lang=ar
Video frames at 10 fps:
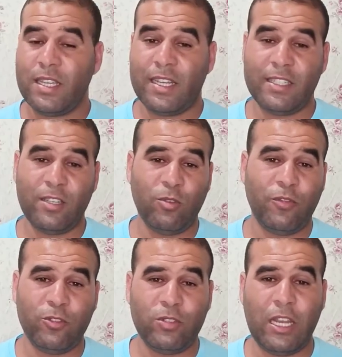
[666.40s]
كان هذا هو
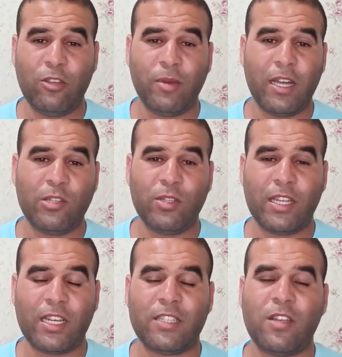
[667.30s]
الفيديو ديال اليوم خليو لي
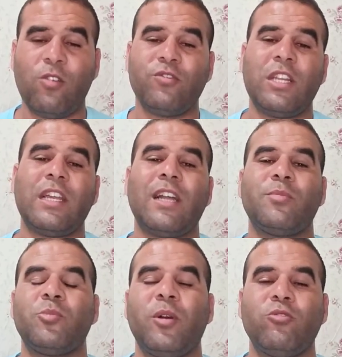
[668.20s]
الراي ديالكم في التعليقات
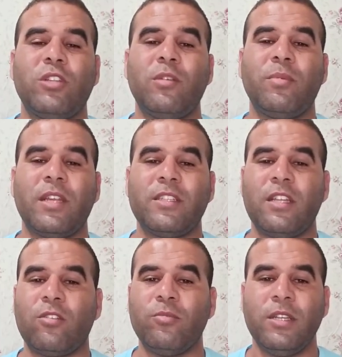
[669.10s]
باش ما تبخلوش عليا بالراي
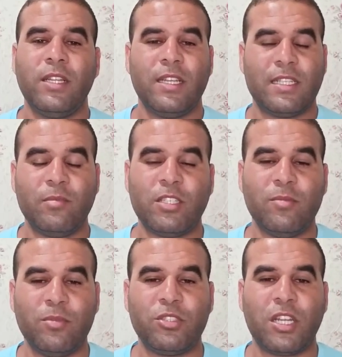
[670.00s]
ديالكم الناس اللي
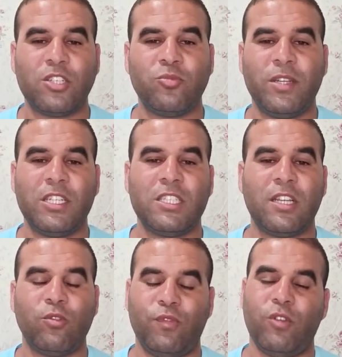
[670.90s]
مازال ما مشاركش معنا
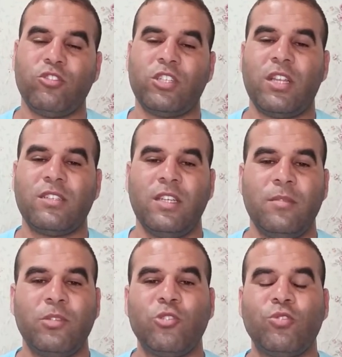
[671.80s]
يشاركوا ويفعلوا الجرس
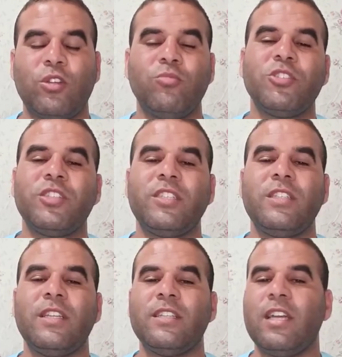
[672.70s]
باش يوصلكم الجديد
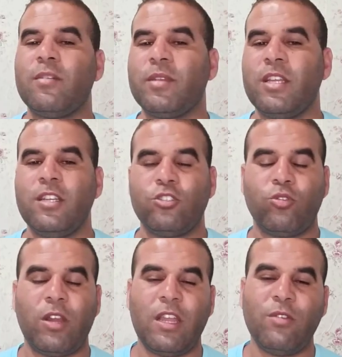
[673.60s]
ديالنا دائما
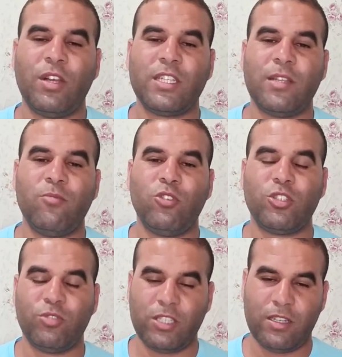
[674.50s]
شكرا لاي واحد كيدعم
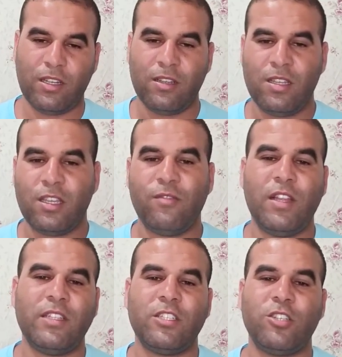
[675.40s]
المحتوى ديالنا كيف
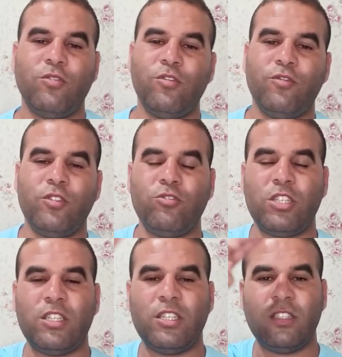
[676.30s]
العاده نشوفوا في فيديو
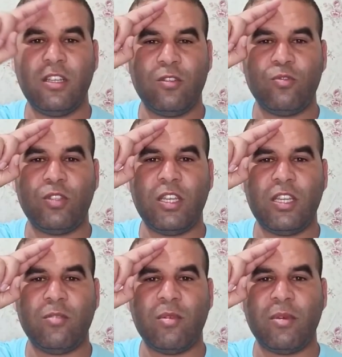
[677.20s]
جديد
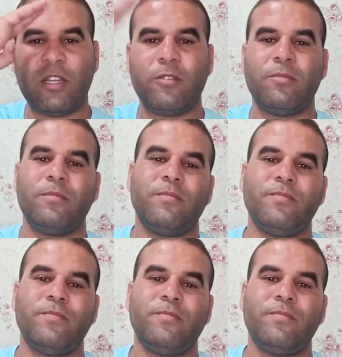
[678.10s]
وديما مغرب